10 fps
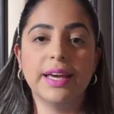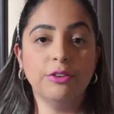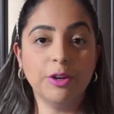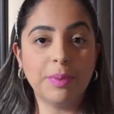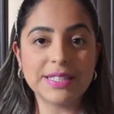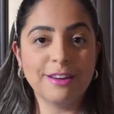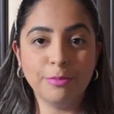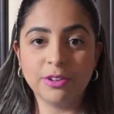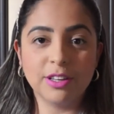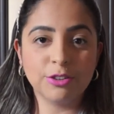eu não passava
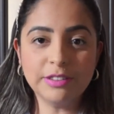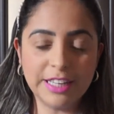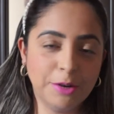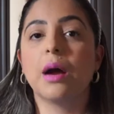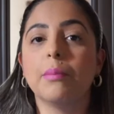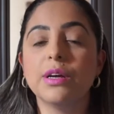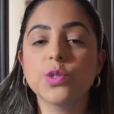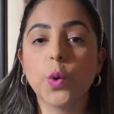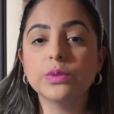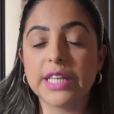protetor térmico, mas
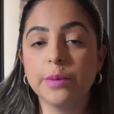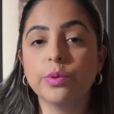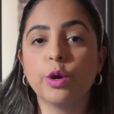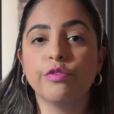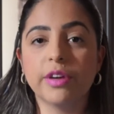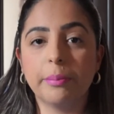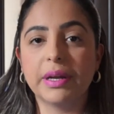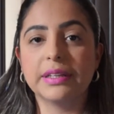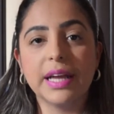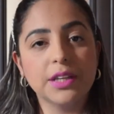com o tempo que eu fui
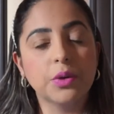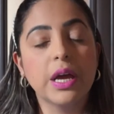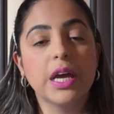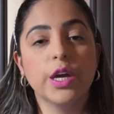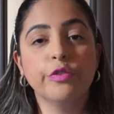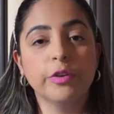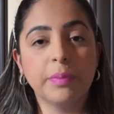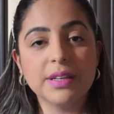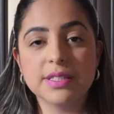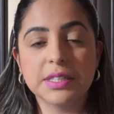aprendendo, eu fui
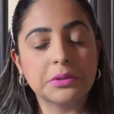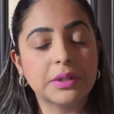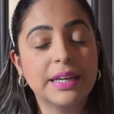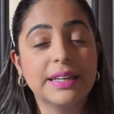passando.